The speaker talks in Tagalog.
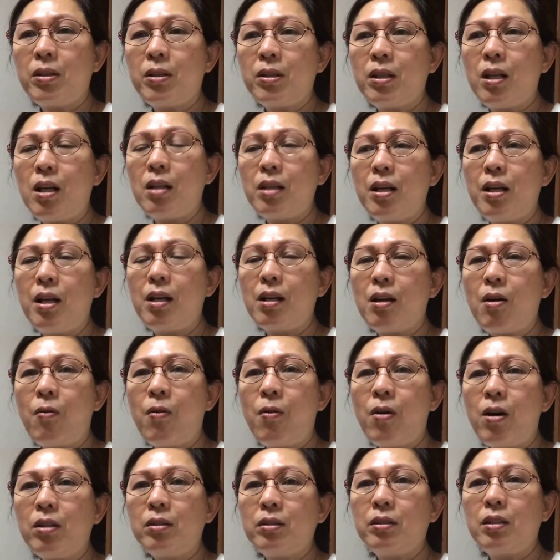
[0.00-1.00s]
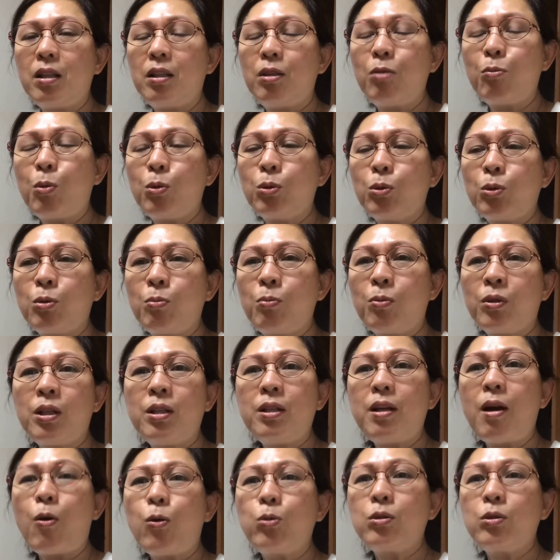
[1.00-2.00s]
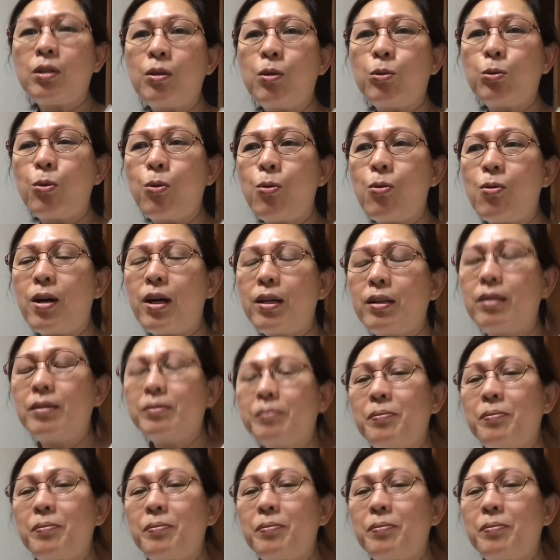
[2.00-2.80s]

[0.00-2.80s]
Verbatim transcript: nilang ginagawa. Hindi, tumo, hindi ako tinutulungan.